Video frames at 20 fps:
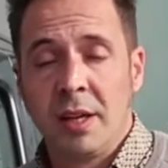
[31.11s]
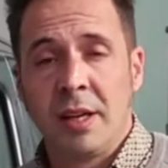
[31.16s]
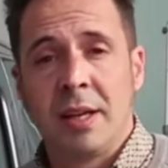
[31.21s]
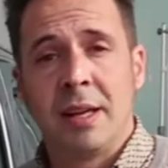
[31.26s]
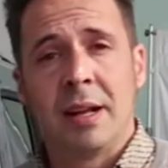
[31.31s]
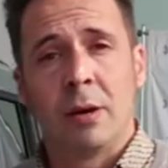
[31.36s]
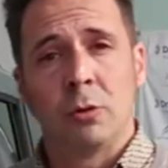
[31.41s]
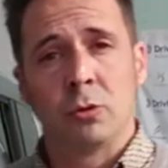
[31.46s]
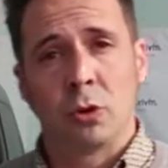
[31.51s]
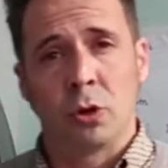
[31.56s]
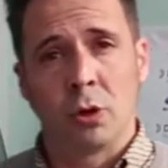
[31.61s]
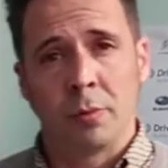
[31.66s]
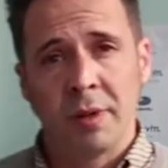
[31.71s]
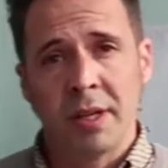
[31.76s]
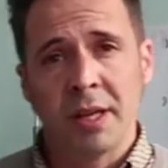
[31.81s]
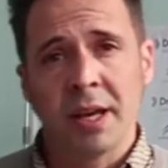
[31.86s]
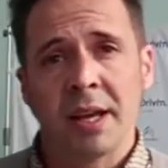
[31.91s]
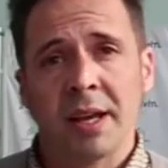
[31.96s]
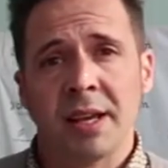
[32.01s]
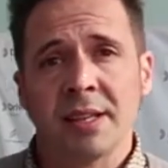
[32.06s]
y la
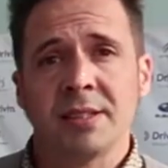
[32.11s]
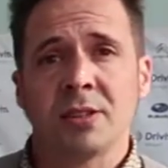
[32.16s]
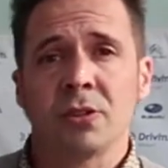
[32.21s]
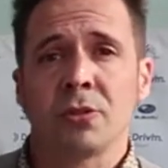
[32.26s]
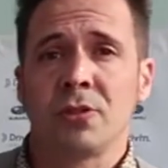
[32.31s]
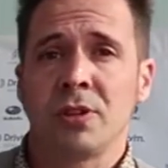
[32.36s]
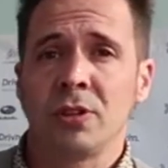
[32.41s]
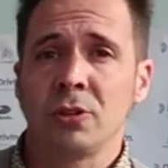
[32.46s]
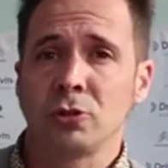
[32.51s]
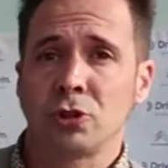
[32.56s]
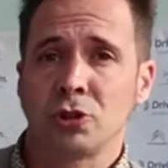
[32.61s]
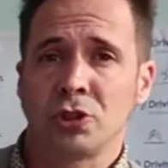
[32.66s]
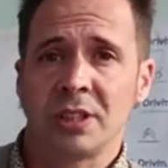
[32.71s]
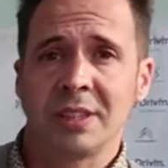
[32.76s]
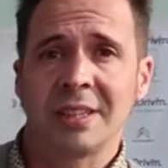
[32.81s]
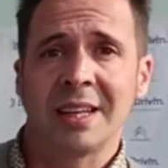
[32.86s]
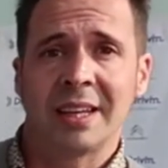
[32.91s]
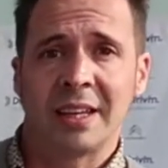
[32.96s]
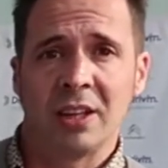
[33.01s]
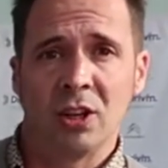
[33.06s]
autonomía es de
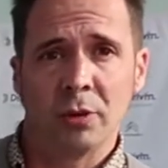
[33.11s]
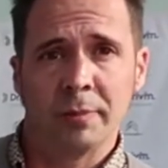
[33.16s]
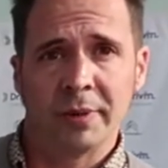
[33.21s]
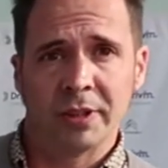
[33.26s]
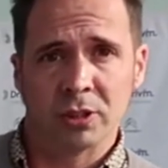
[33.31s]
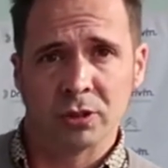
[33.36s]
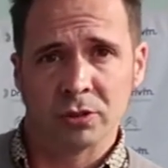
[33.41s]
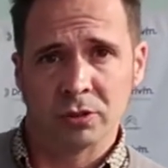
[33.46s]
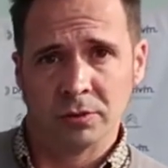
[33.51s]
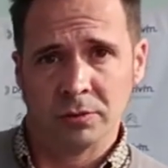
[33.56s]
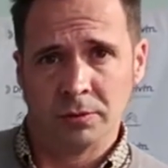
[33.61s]
280 kilómetros.